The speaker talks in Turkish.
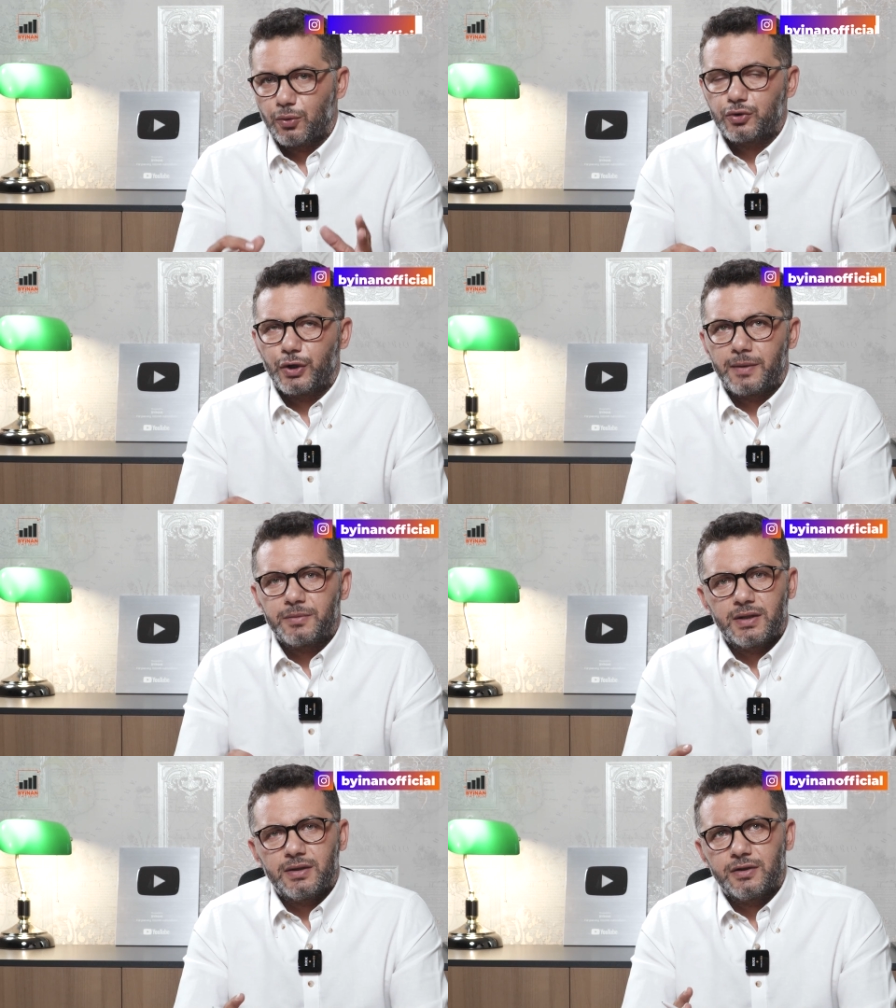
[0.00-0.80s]
o
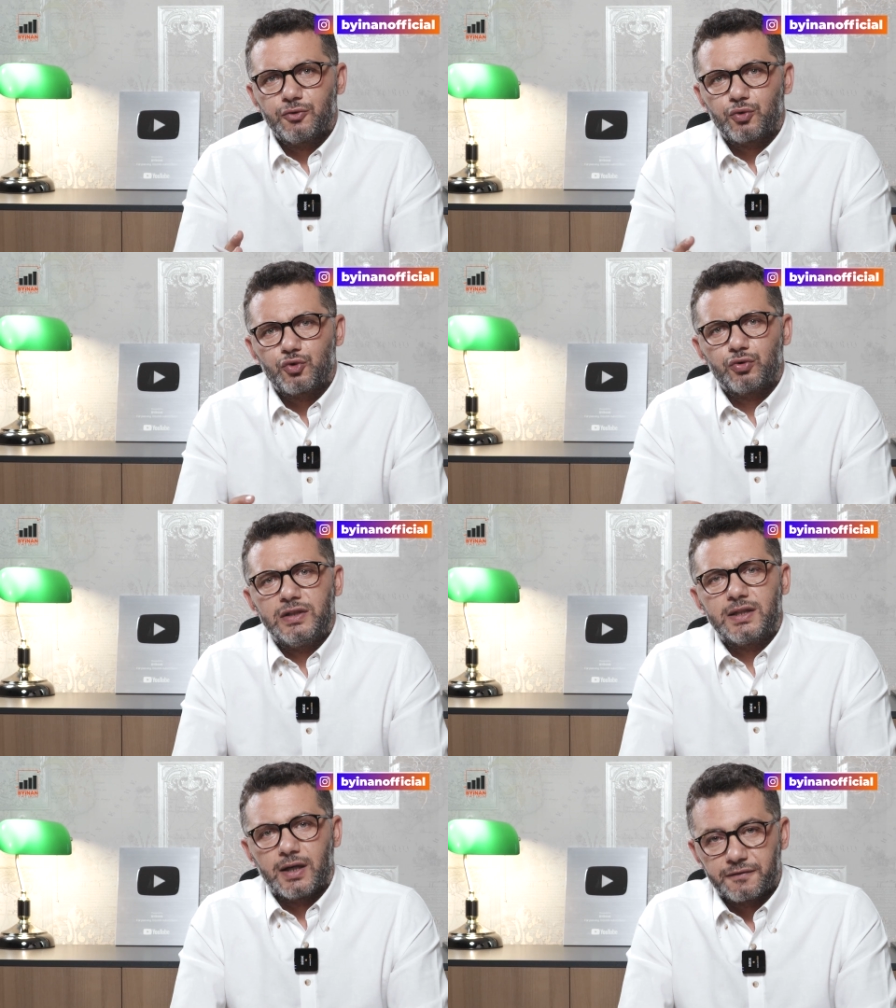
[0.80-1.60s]
dönemde Ağustos'un
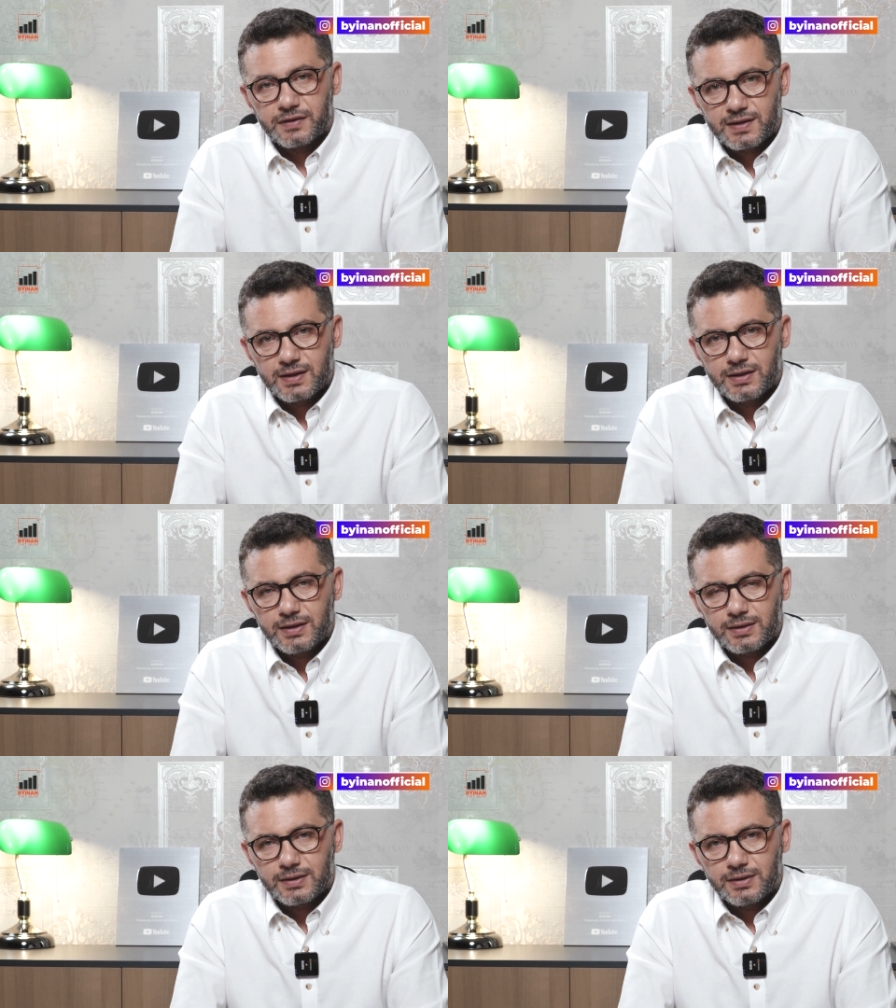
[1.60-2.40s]
ilk
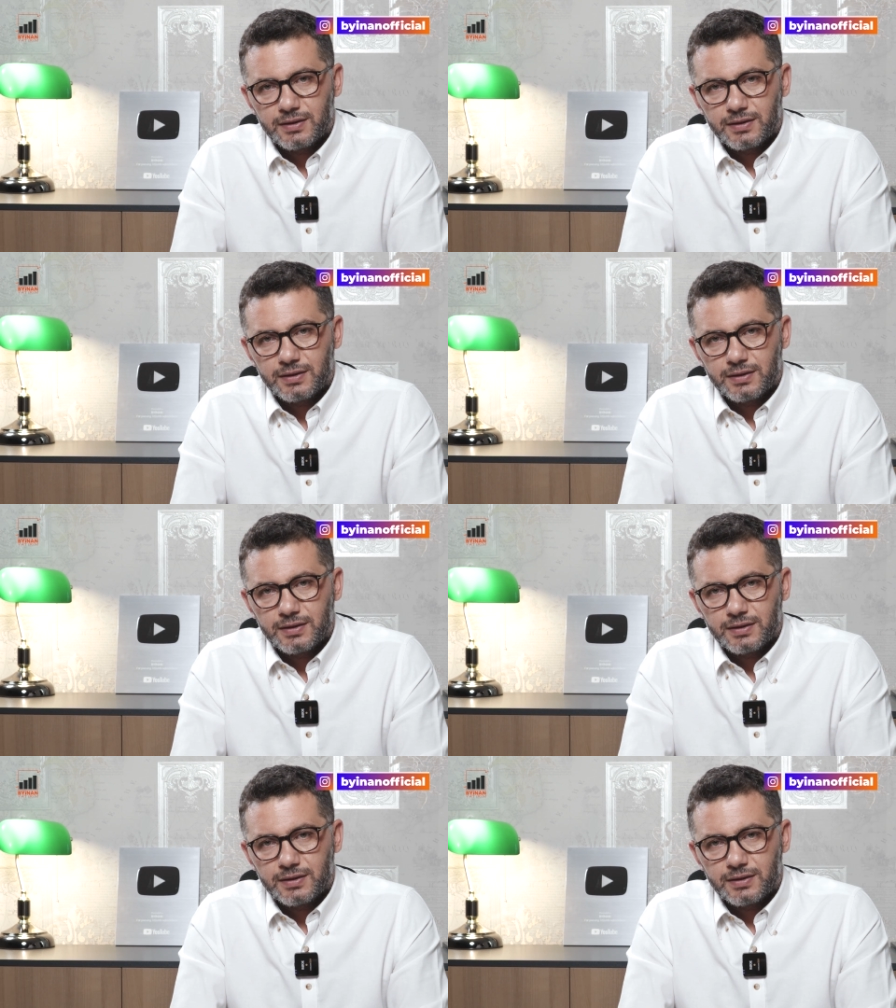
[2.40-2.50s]
haftasıydı.